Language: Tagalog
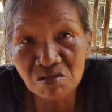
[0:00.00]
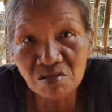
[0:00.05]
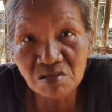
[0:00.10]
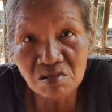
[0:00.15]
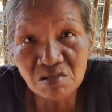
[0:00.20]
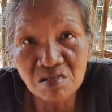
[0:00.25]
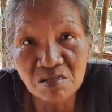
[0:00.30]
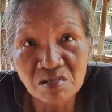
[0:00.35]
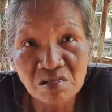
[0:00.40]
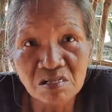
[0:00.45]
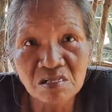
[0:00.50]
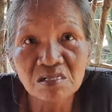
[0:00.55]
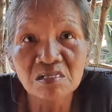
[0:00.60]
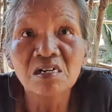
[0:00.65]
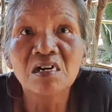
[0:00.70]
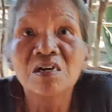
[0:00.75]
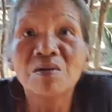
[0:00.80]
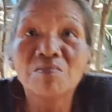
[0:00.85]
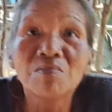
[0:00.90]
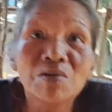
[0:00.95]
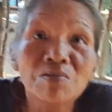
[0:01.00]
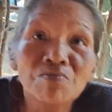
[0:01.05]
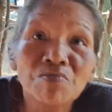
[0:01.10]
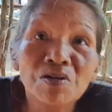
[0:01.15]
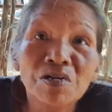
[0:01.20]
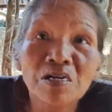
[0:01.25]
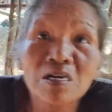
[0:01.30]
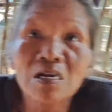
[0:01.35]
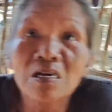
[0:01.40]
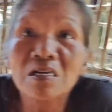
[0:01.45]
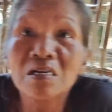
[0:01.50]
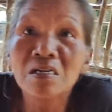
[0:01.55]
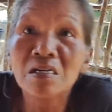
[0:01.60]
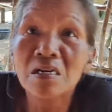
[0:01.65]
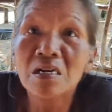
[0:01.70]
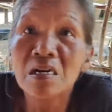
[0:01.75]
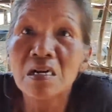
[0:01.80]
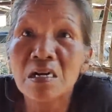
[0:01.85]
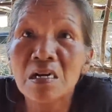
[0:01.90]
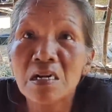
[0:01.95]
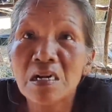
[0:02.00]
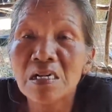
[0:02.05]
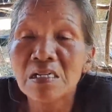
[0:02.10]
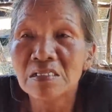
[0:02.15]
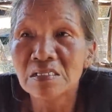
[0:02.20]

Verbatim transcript: Mm, upo, nay. Magkano yan?